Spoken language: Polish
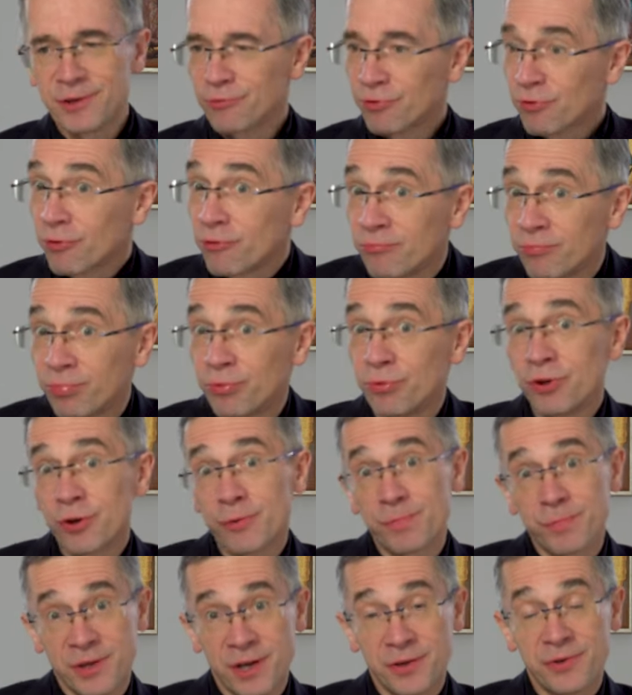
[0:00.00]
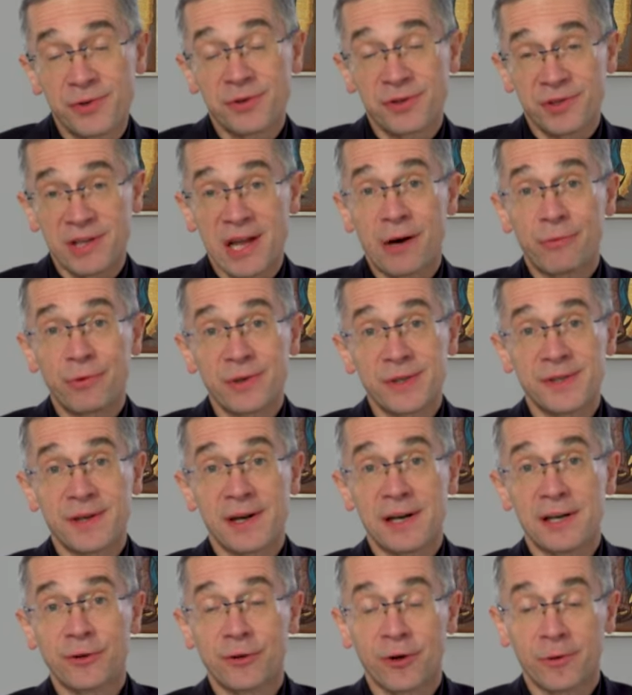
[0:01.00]
którą Bóg przecież dał
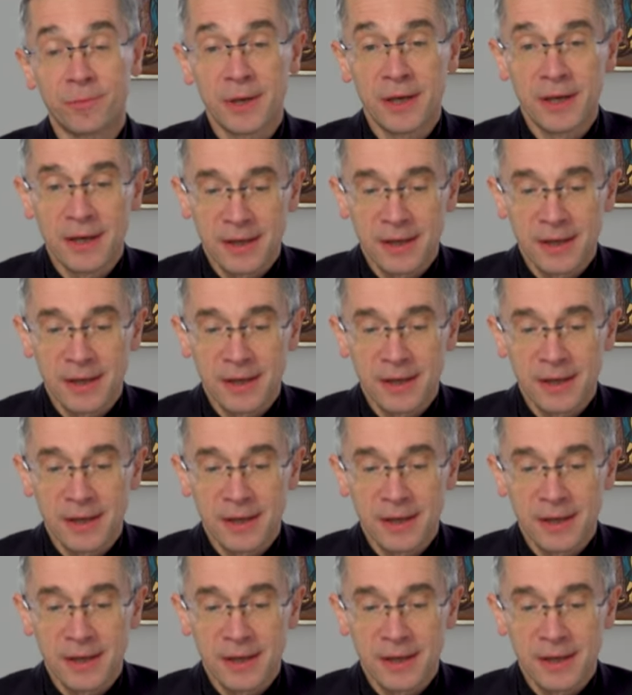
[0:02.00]
Izraelitom